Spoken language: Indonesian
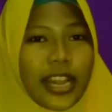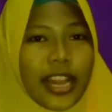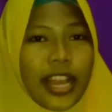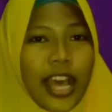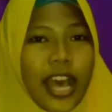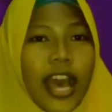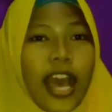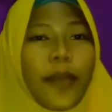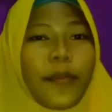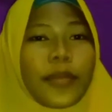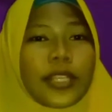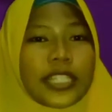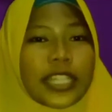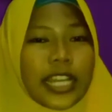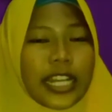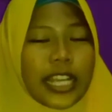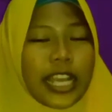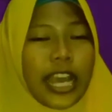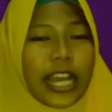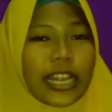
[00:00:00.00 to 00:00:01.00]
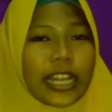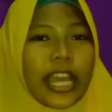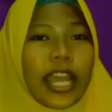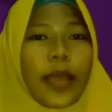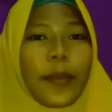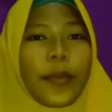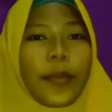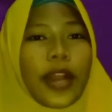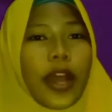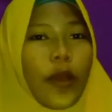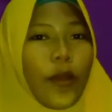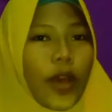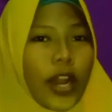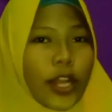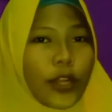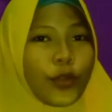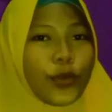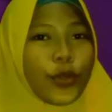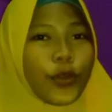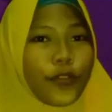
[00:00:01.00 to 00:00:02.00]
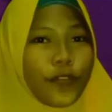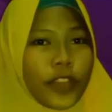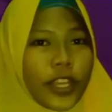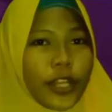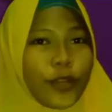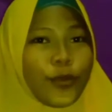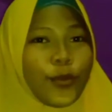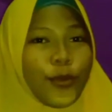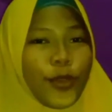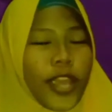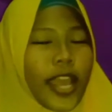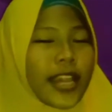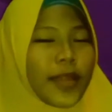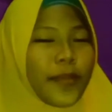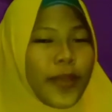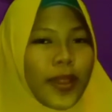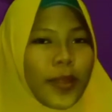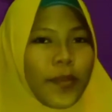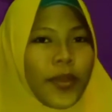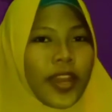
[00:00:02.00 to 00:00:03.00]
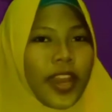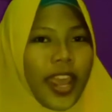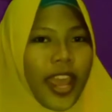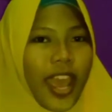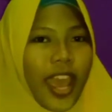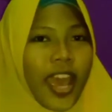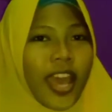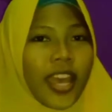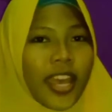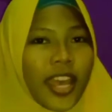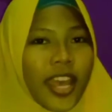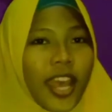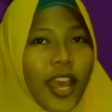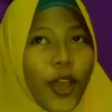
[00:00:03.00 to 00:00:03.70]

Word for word: kita mencari kata yang berawalan huruf T dulu ya teman-teman ya.